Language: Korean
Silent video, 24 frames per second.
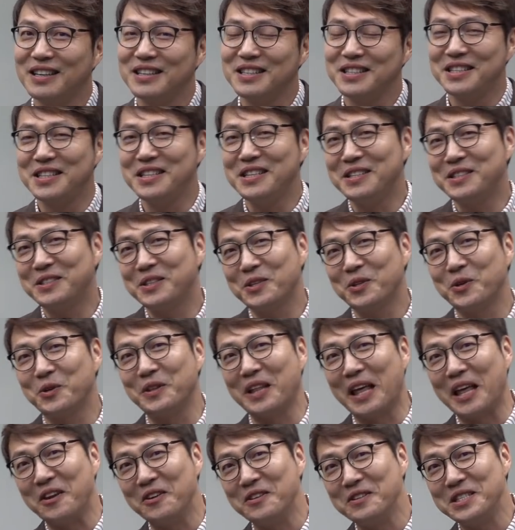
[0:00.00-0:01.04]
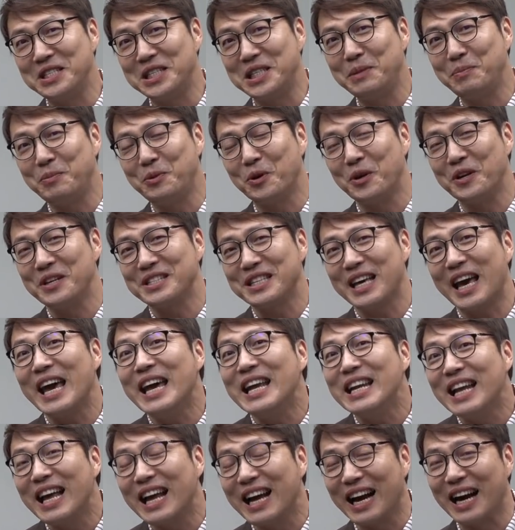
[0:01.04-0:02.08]
실제로 내년 12월
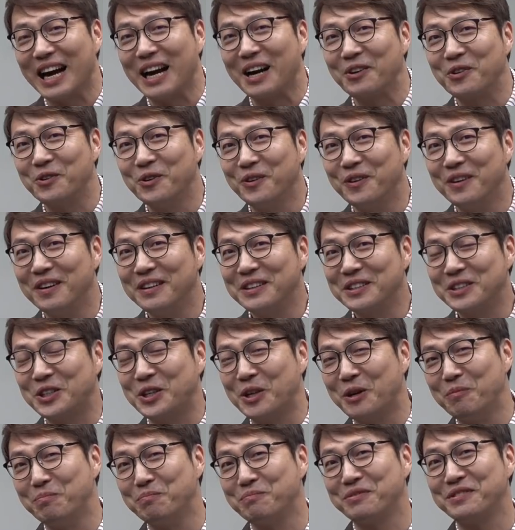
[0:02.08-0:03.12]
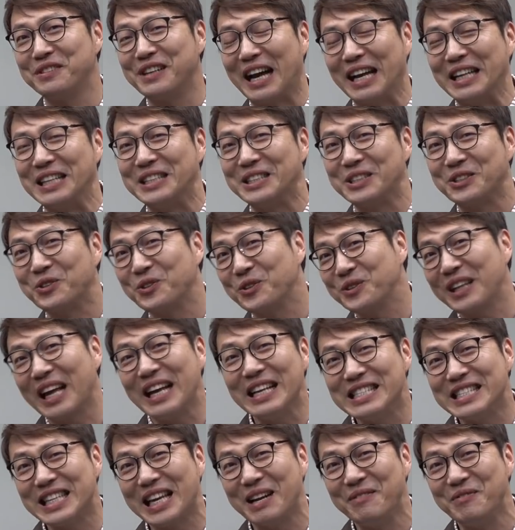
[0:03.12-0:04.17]
4일 날 가고 트럼프를 안 찍고
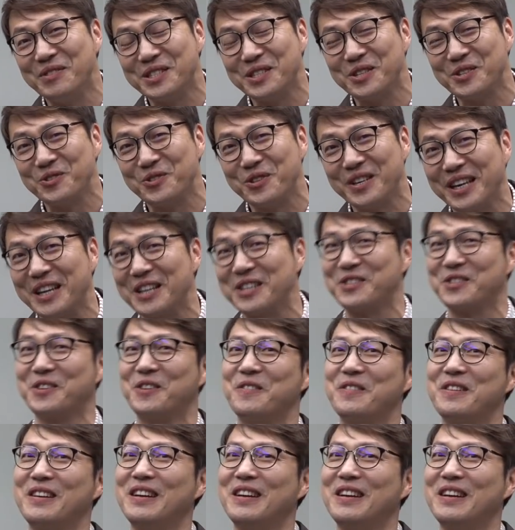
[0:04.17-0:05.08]
딴 사람을 찍을 수도 있겠죠.